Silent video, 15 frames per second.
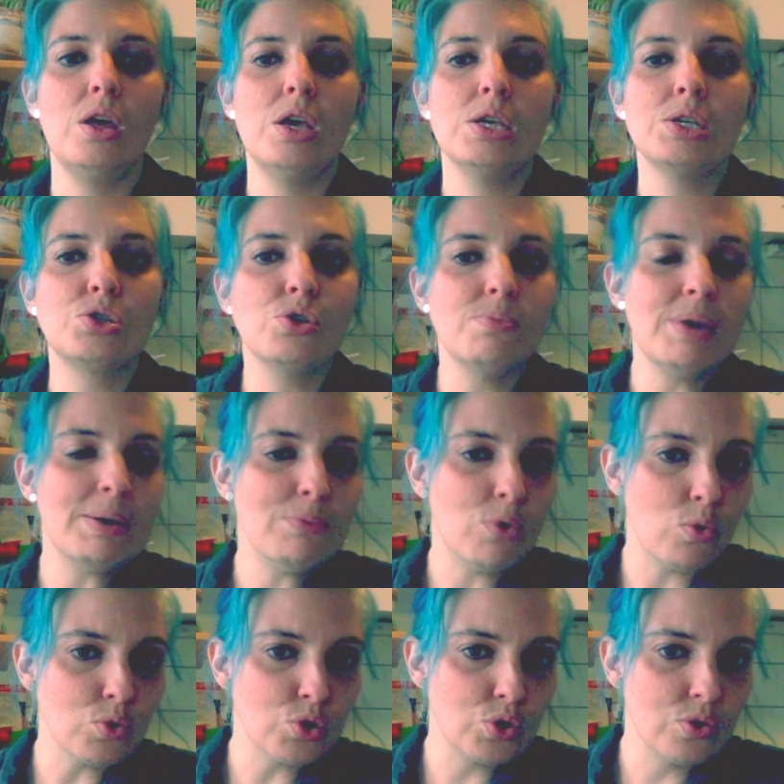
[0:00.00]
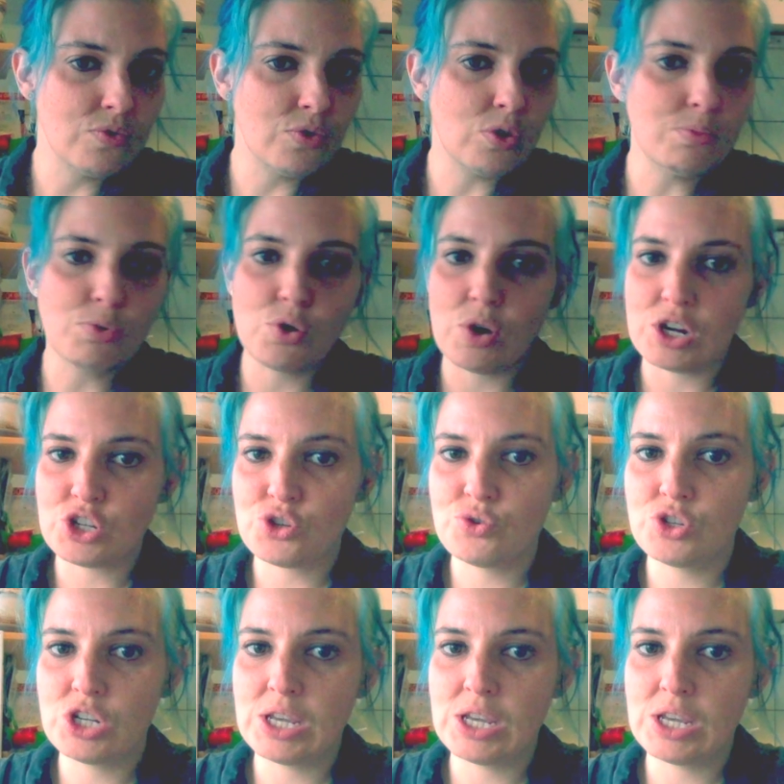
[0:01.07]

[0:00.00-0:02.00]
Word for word: Ce même 11 novembre, au HUG,